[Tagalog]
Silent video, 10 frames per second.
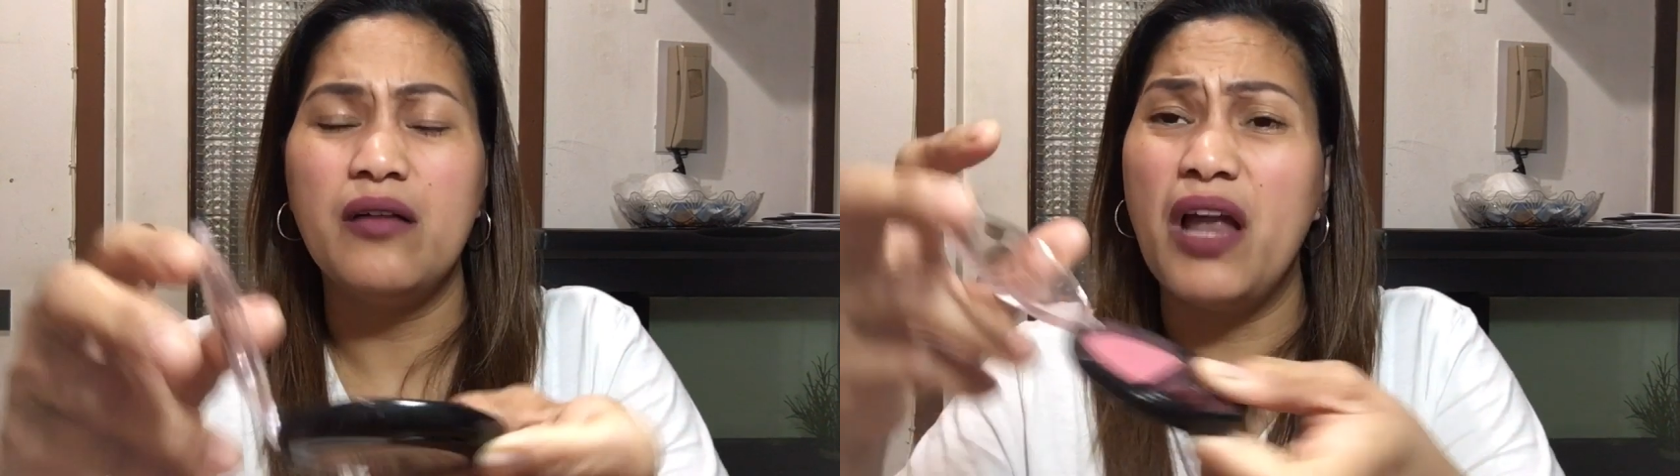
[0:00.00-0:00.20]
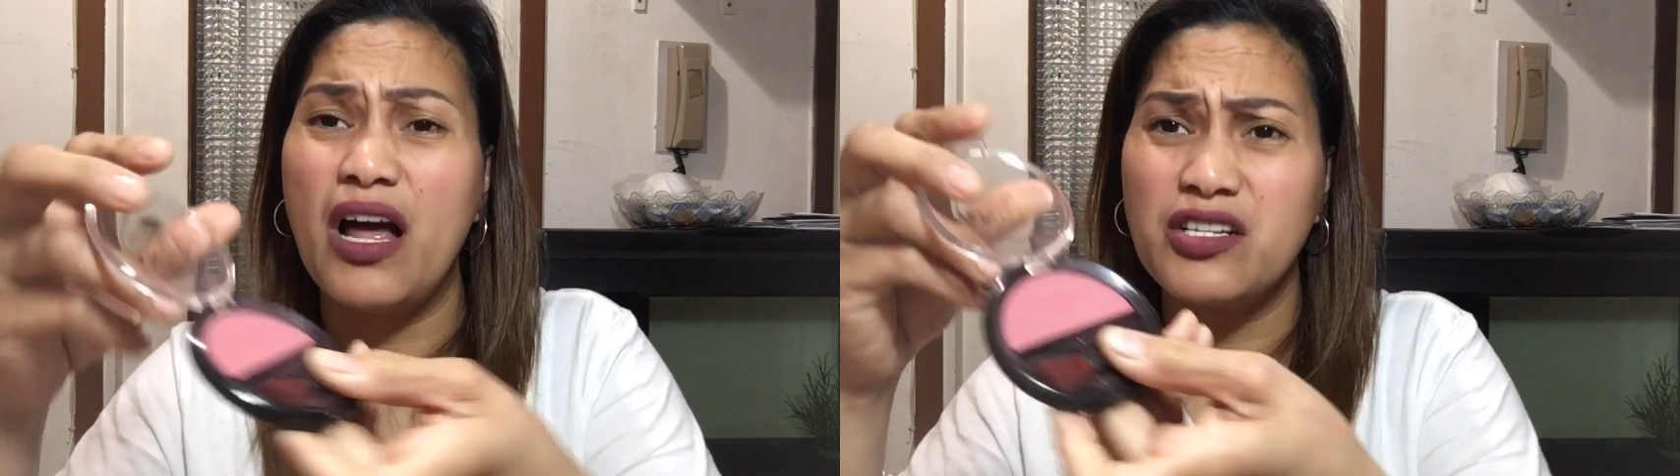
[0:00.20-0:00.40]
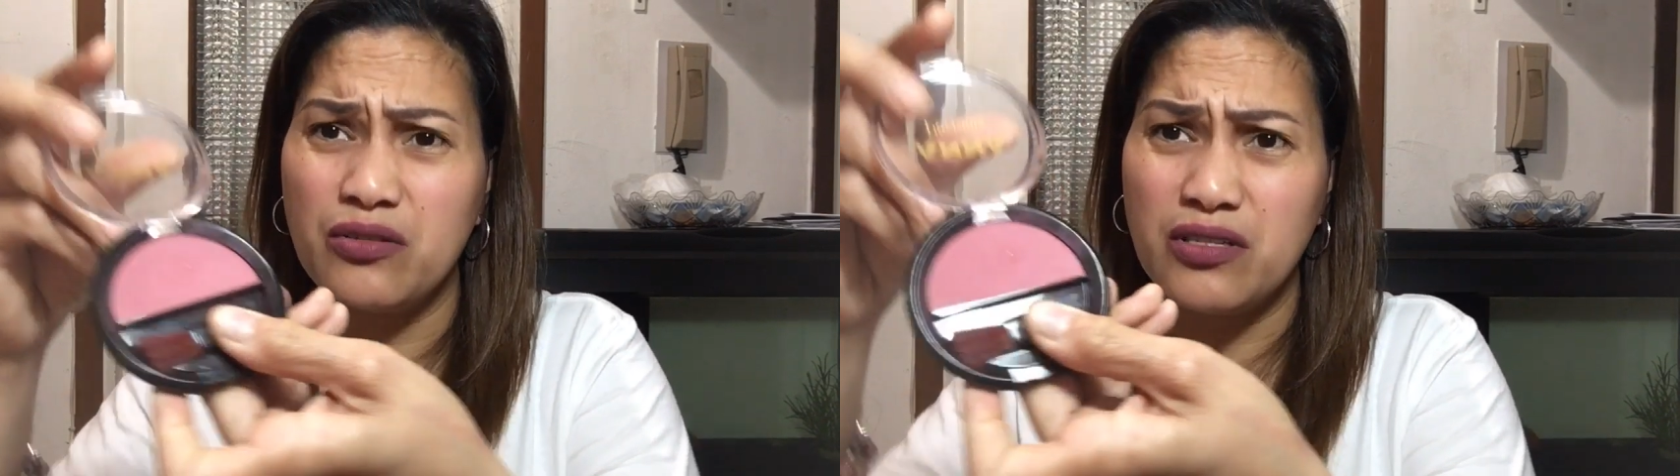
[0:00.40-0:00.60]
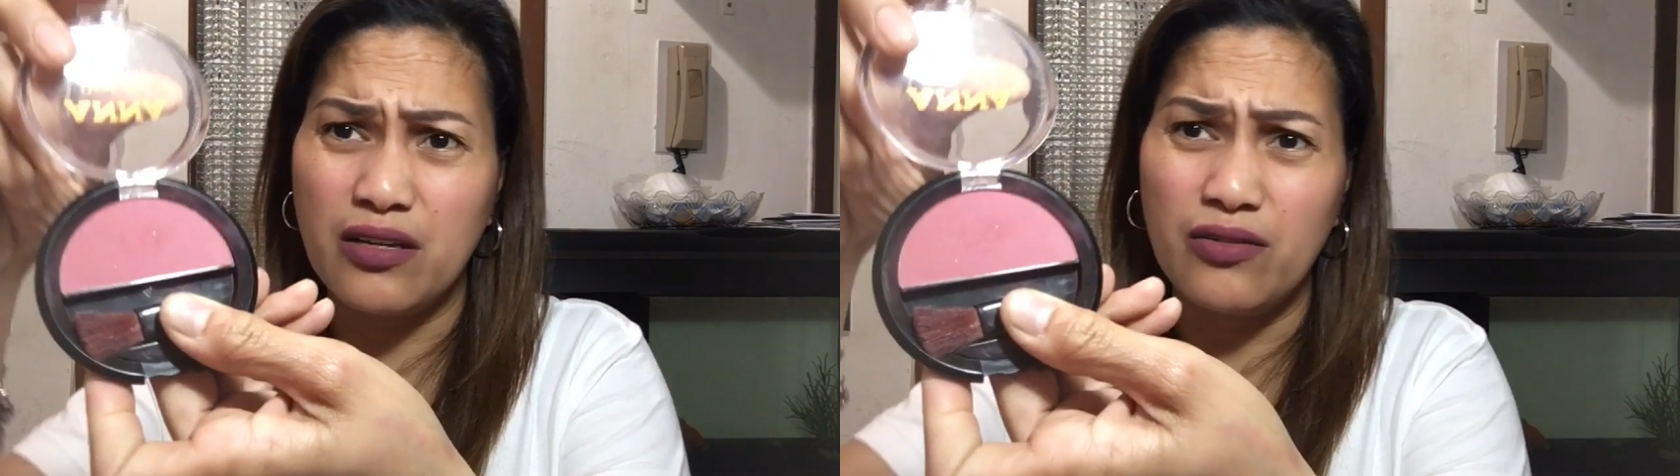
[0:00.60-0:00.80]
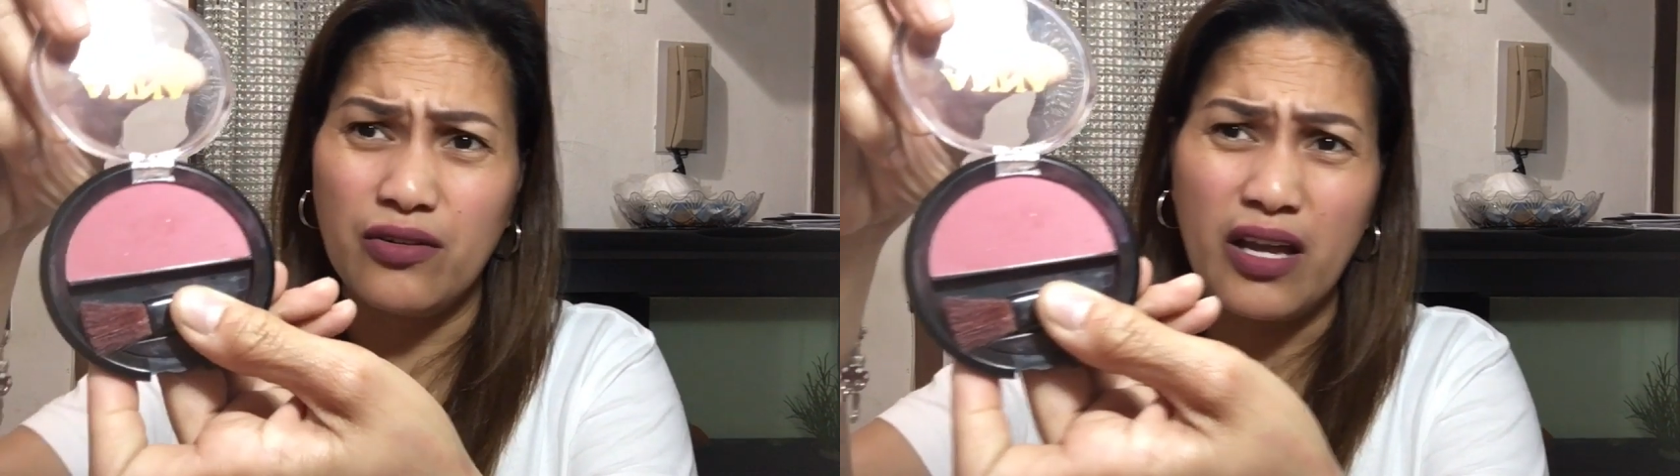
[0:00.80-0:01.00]
Blush on
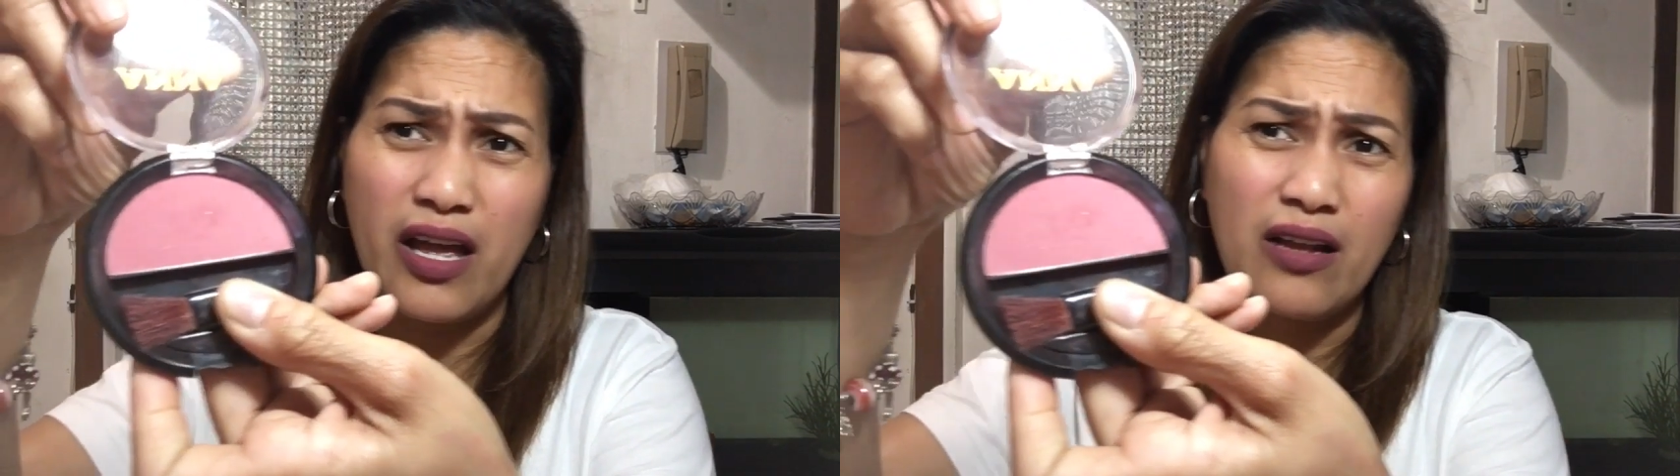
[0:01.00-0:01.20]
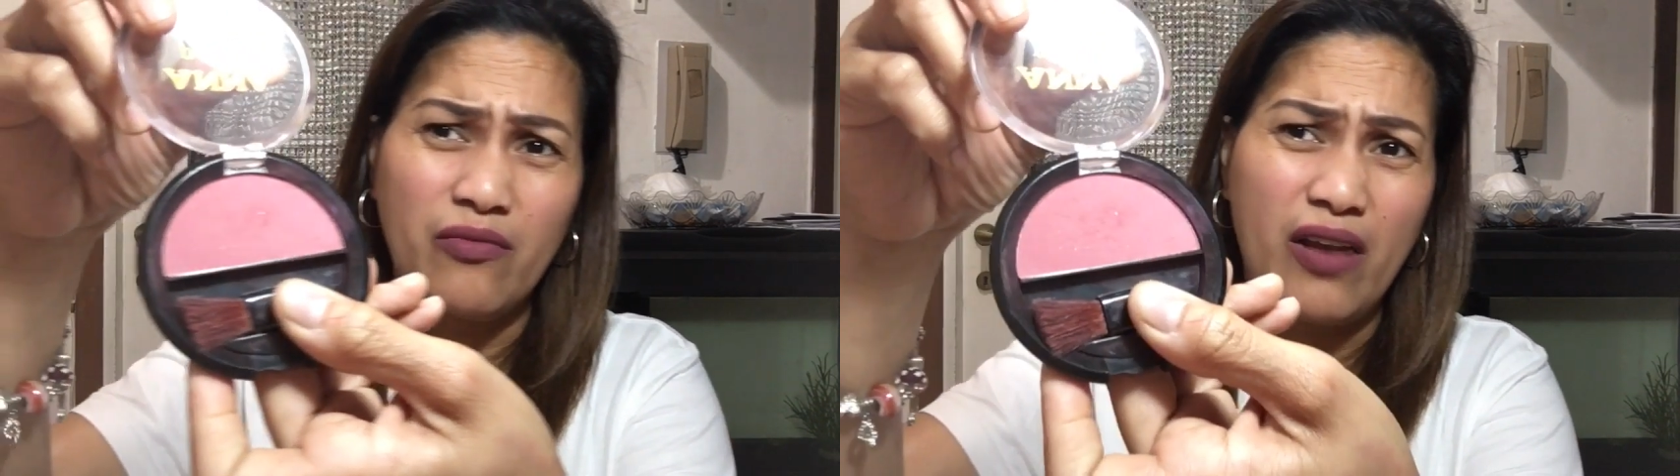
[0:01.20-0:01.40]
siguro. Ayan,